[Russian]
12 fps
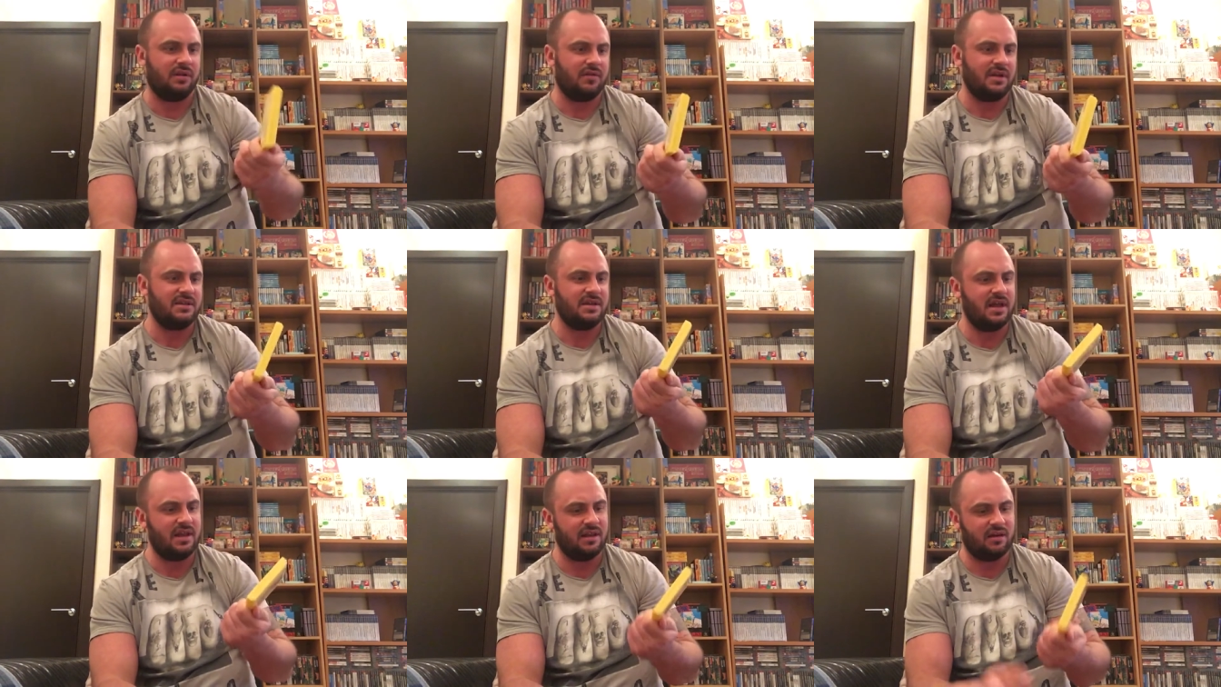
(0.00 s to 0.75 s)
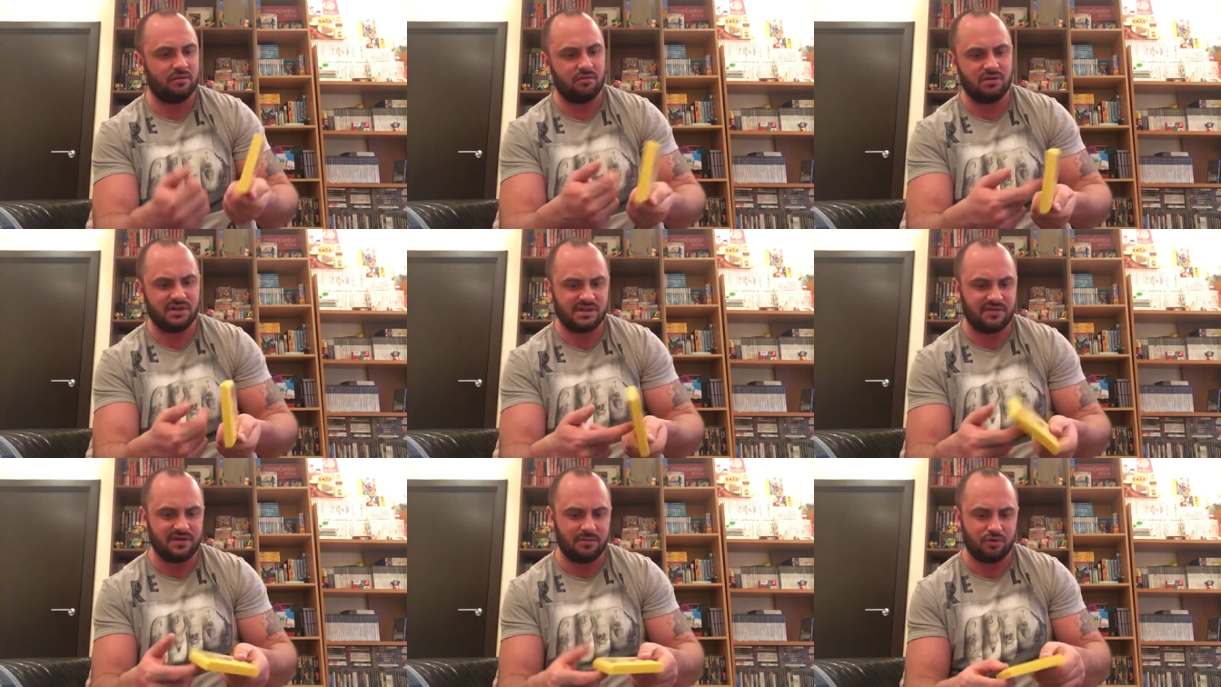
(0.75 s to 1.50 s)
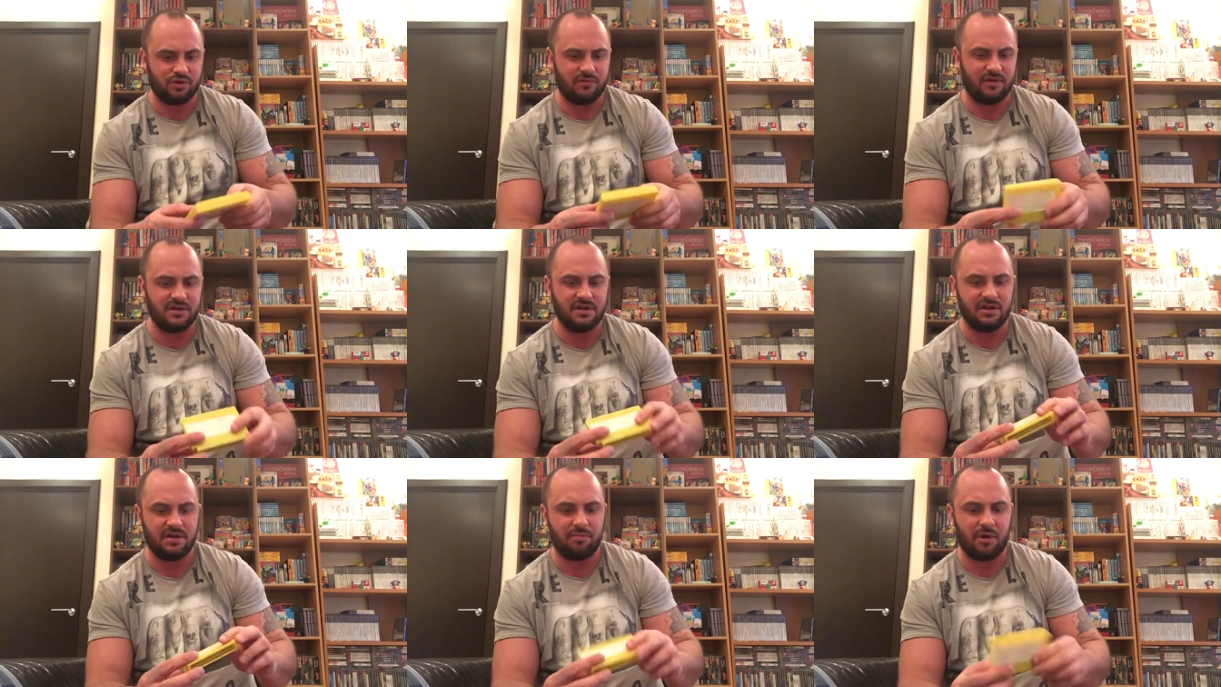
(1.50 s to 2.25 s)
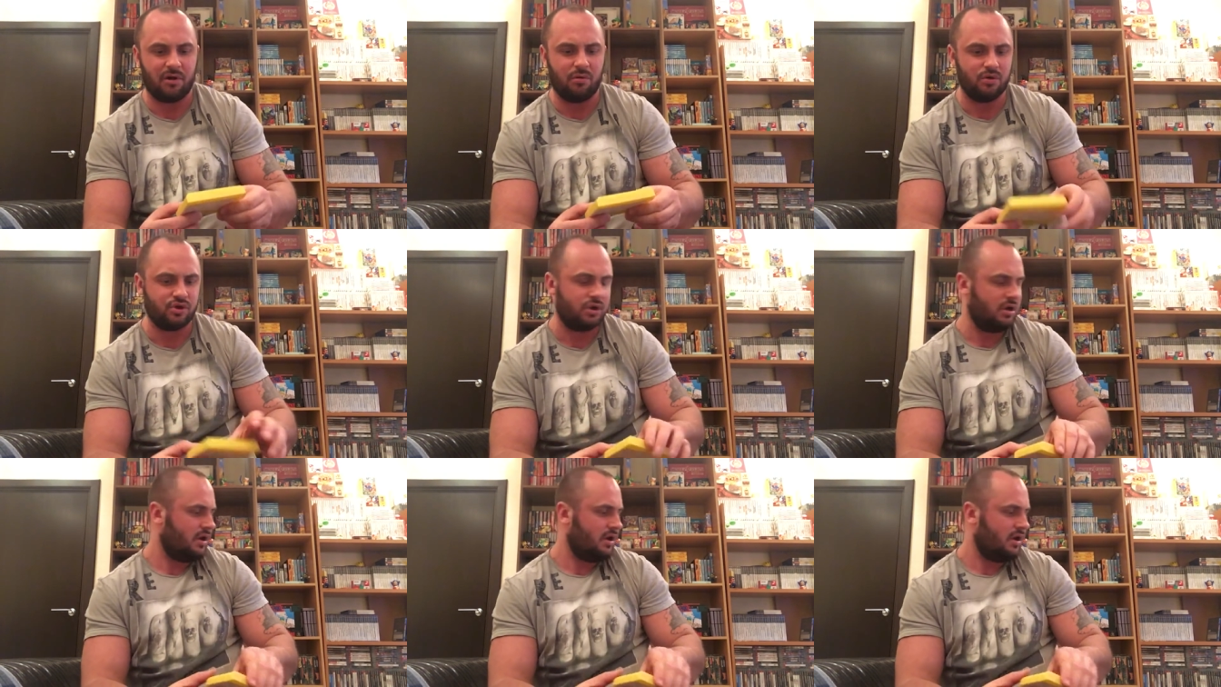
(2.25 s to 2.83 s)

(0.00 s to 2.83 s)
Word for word: новодельных, ну, на совсем уж новодел не похож,